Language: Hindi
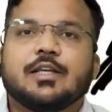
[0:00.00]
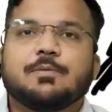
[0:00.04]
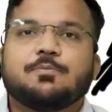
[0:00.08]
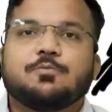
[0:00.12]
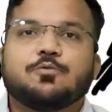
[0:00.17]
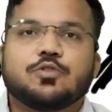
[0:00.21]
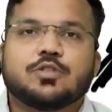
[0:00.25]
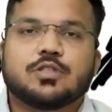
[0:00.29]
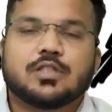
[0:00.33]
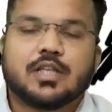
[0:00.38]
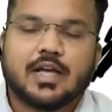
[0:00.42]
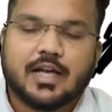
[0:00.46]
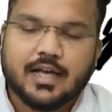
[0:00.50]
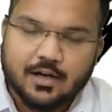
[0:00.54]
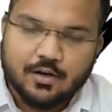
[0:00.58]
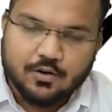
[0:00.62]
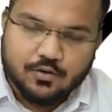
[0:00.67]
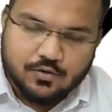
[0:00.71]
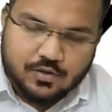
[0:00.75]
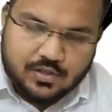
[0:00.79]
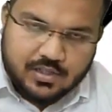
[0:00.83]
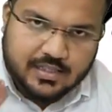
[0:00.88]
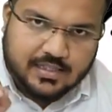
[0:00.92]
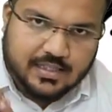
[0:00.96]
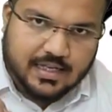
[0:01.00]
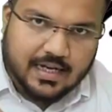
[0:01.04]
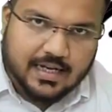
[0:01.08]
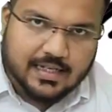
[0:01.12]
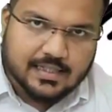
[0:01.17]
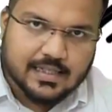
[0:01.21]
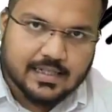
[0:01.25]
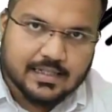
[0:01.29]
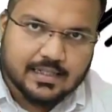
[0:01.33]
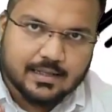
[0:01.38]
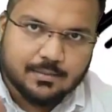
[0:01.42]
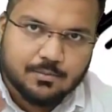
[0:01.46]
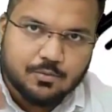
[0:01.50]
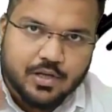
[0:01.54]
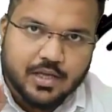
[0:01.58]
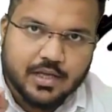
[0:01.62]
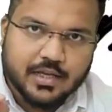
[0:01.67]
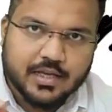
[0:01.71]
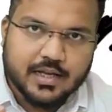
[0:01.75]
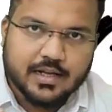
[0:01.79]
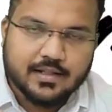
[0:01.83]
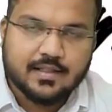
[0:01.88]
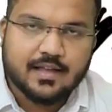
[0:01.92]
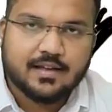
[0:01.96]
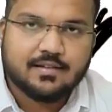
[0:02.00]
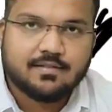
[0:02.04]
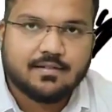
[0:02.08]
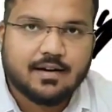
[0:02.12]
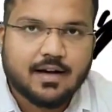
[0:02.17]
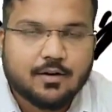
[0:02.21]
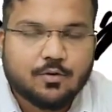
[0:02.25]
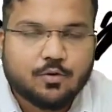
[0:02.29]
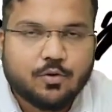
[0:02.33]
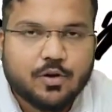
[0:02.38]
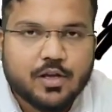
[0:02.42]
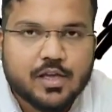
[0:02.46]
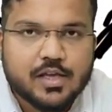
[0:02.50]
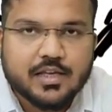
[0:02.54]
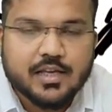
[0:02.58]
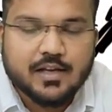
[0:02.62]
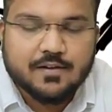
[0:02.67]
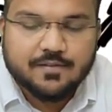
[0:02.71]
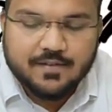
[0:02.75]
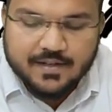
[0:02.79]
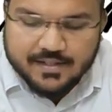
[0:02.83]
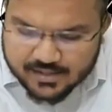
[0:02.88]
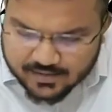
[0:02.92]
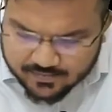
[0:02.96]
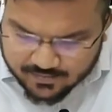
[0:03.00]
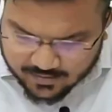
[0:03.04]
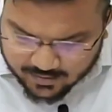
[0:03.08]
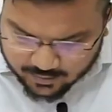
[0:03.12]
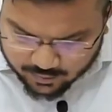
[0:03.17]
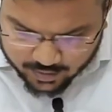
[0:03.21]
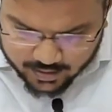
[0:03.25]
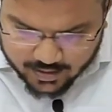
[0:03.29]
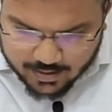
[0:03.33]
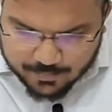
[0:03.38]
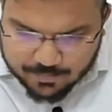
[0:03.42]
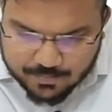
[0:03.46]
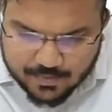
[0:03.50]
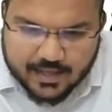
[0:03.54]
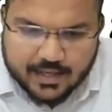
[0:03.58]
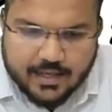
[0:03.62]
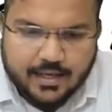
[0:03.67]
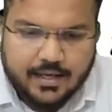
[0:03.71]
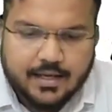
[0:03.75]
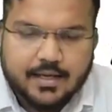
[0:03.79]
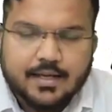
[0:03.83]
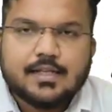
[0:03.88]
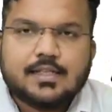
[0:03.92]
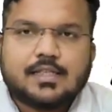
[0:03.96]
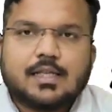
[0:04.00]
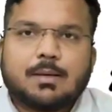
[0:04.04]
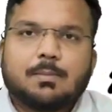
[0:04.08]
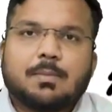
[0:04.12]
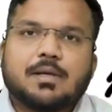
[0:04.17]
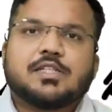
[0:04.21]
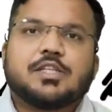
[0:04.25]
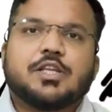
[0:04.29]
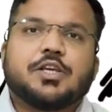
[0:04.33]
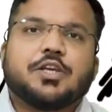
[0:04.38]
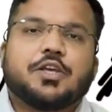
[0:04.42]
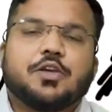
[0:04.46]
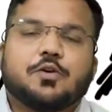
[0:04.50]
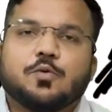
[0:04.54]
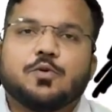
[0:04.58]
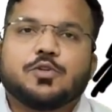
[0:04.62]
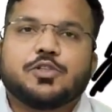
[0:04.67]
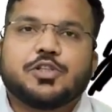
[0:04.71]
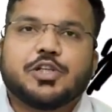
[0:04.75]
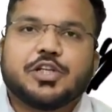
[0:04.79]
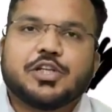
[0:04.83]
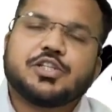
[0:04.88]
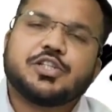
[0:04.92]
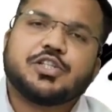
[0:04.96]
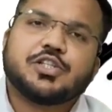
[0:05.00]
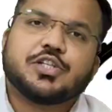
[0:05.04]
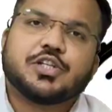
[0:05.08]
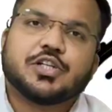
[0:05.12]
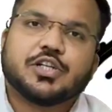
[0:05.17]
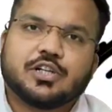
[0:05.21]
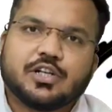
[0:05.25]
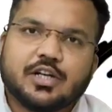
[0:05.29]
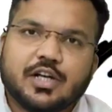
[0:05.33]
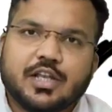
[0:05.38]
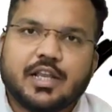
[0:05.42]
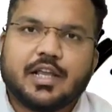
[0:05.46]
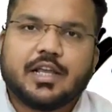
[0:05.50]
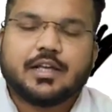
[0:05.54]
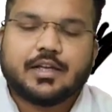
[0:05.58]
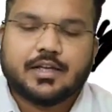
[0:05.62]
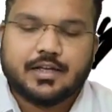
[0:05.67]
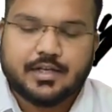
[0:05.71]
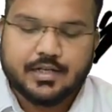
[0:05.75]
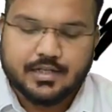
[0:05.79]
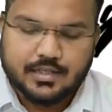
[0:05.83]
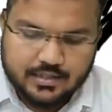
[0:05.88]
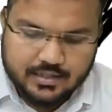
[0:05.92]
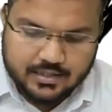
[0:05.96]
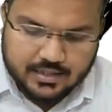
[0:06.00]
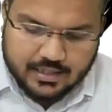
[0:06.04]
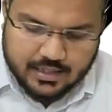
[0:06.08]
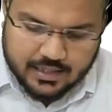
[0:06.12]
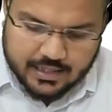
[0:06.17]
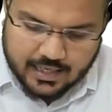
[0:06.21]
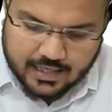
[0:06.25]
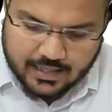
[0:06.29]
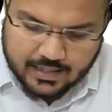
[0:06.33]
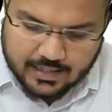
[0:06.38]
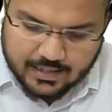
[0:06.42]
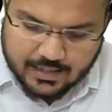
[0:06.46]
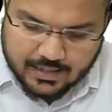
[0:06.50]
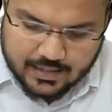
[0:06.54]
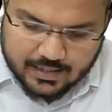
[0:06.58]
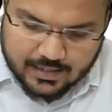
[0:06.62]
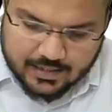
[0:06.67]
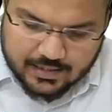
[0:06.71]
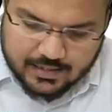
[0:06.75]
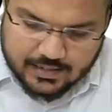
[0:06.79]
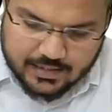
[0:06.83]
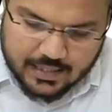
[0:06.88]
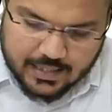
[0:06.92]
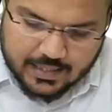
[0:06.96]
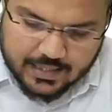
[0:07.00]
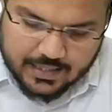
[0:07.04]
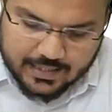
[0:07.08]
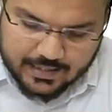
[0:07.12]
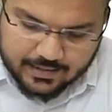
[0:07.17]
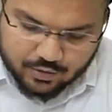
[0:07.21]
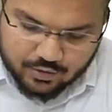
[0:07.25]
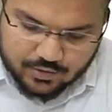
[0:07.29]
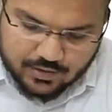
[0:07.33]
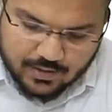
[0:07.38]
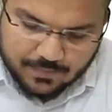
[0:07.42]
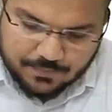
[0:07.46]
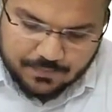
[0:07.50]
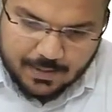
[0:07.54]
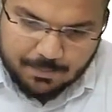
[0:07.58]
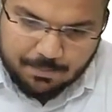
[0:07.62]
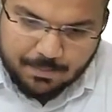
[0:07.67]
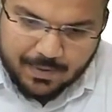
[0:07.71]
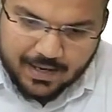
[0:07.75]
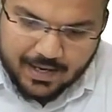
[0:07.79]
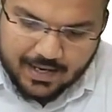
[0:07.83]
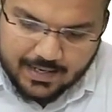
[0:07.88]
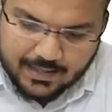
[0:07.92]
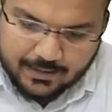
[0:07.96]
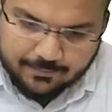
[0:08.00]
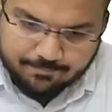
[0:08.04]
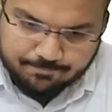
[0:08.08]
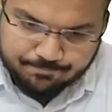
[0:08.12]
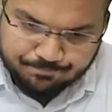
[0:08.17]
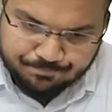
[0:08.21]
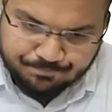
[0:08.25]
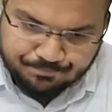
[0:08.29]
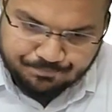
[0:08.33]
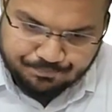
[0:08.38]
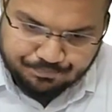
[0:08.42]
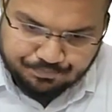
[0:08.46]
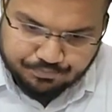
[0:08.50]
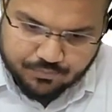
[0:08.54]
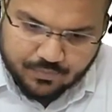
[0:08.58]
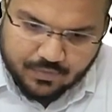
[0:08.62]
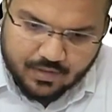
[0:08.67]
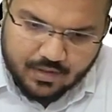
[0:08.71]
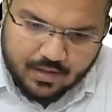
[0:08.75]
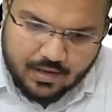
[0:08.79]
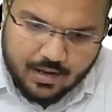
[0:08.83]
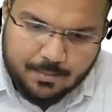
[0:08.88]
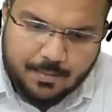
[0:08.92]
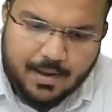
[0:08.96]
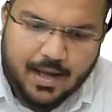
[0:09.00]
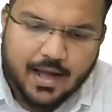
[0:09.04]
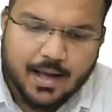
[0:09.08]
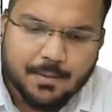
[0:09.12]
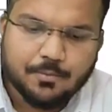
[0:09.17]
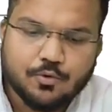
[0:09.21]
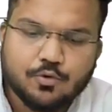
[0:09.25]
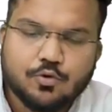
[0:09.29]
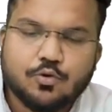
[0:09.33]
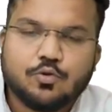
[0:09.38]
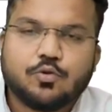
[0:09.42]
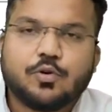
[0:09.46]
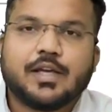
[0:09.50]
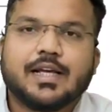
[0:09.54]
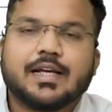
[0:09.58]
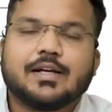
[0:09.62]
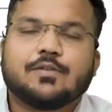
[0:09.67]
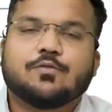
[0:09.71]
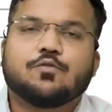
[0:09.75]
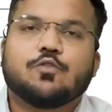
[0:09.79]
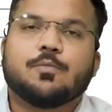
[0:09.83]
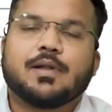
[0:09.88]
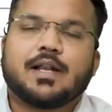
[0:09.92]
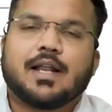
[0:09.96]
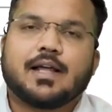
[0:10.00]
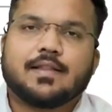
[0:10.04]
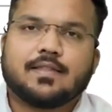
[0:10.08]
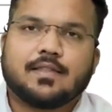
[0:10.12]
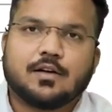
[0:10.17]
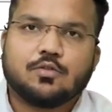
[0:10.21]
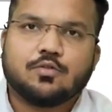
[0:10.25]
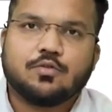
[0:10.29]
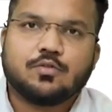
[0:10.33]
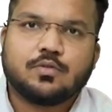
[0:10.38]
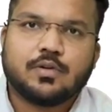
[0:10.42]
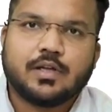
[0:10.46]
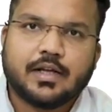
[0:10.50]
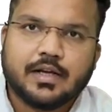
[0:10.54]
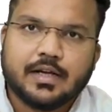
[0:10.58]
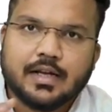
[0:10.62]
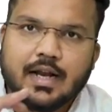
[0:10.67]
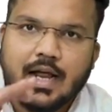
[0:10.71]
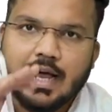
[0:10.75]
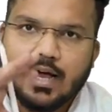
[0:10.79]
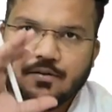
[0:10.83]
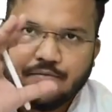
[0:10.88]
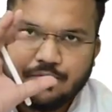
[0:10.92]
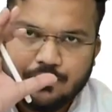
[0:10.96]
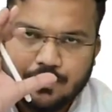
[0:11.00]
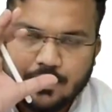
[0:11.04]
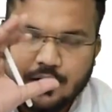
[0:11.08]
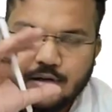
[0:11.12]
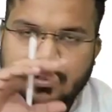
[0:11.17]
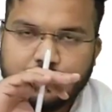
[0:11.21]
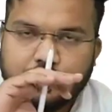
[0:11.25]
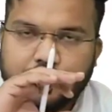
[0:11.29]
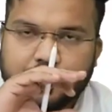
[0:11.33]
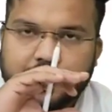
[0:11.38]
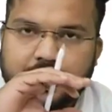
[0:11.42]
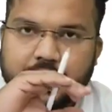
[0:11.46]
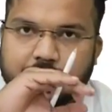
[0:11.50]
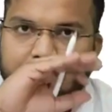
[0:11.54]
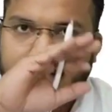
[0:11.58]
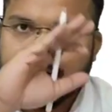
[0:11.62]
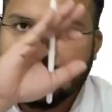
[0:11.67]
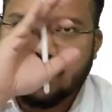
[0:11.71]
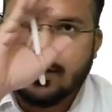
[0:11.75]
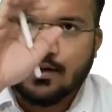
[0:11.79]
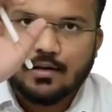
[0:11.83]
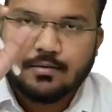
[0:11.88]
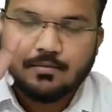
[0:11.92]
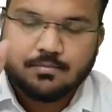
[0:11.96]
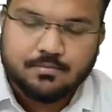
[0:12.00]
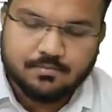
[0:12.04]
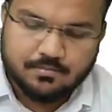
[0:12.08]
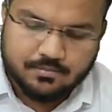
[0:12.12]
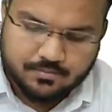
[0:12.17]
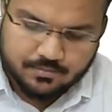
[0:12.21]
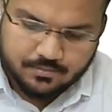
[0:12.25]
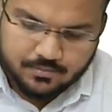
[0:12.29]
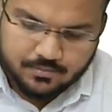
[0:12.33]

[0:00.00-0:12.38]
जनरली पूछता है और उसके साथ साथ हम लोग एक एक त्यौहार को एक एक फेस्टिवल को डीपली समझने की कोशिश करेंगे ठीक है चलिए तो सबसे पहले मैं आप लोगों को एक वो बनाता हूं एक ग्राफ सॉरी एक